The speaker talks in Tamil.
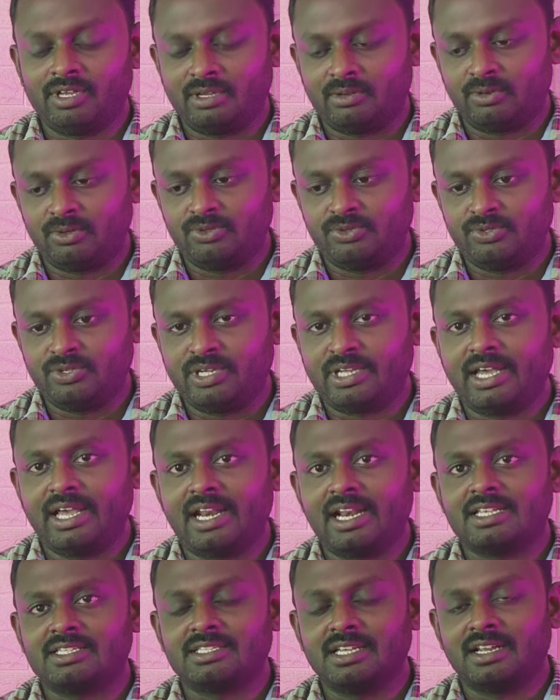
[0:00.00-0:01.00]
அவங்க கொஞ்சம்
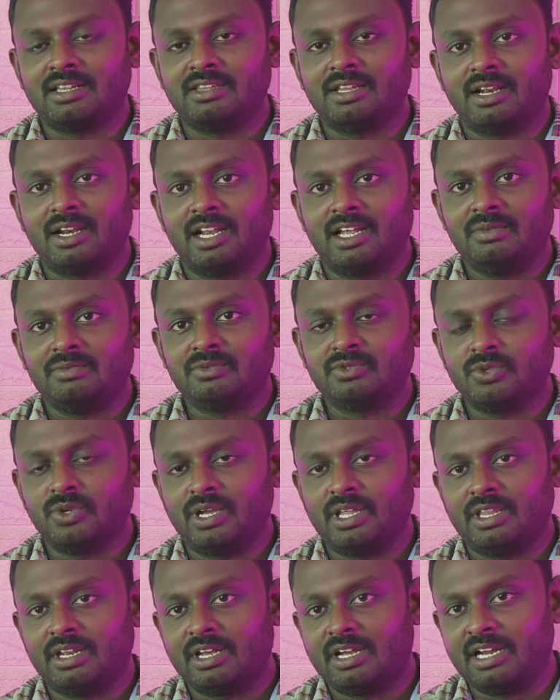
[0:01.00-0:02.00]
கேர்லெஸ்ஸாக இருந்திருக்கலாம் ஸோ
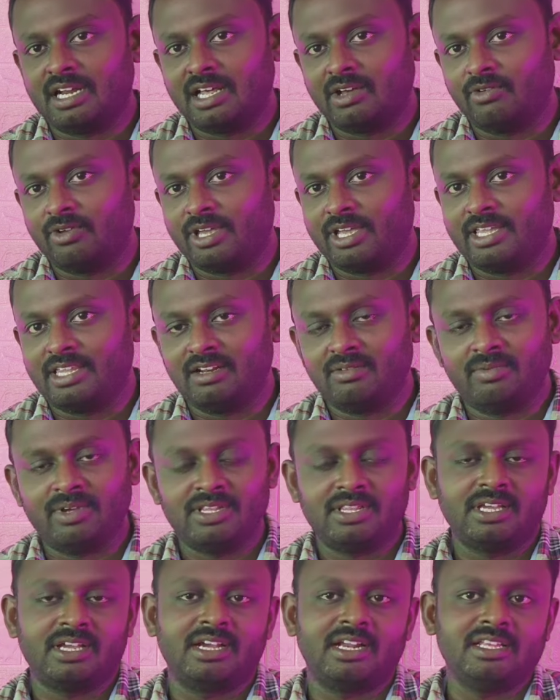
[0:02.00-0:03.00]
அதனால் அவங்க
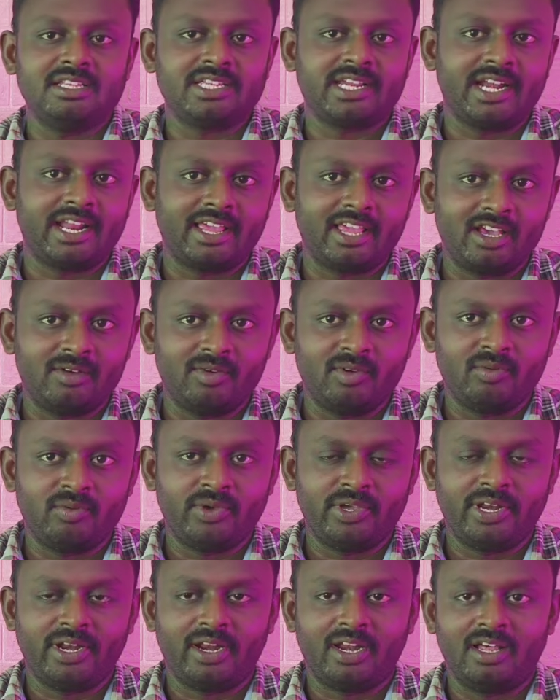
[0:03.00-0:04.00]
எதிர்பார்த்த காலேஜ் கிடைக்காம
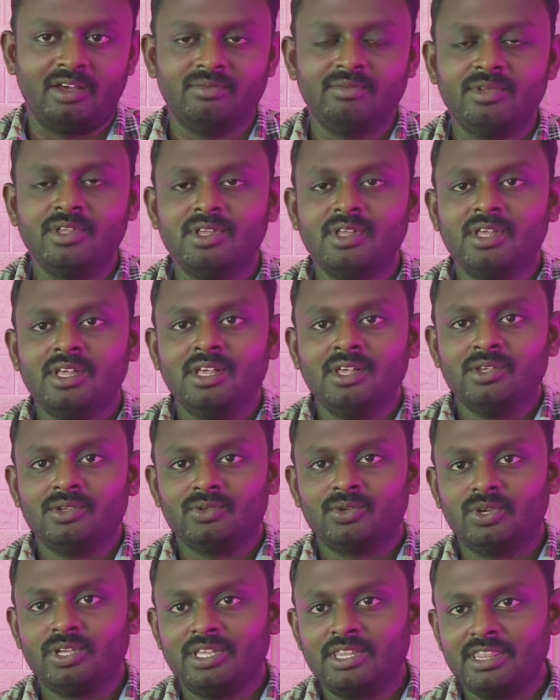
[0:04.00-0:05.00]
போயிருக்கலாம்
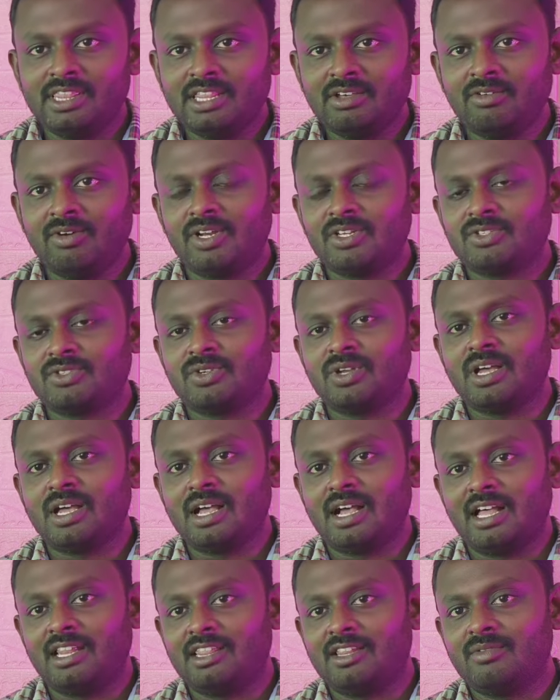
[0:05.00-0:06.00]
ஸோ இந்த வருஷம்
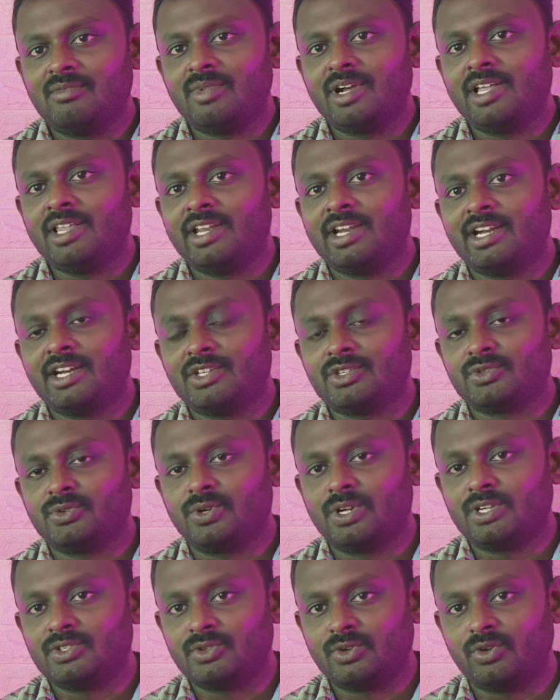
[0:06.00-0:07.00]
அந்த மாதிரியான
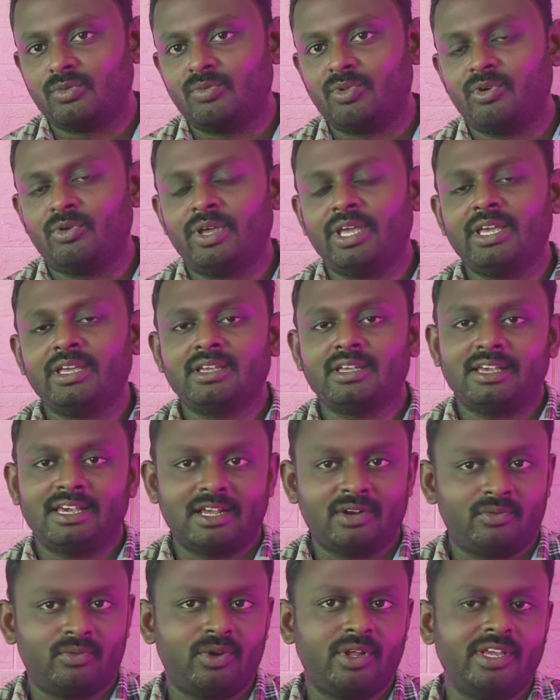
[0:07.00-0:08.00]
ஸ்டூடெண்ட்ஸ் ரொம்பவே
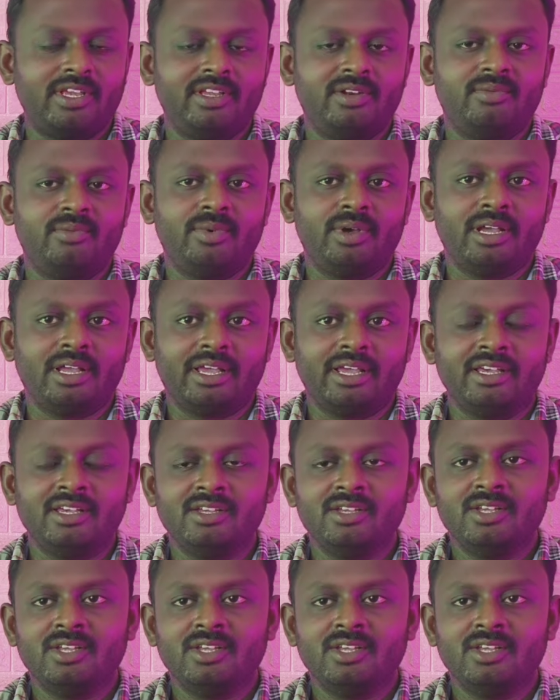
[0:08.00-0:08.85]
கேர்ஃபுல்லாக இருப்பாங்க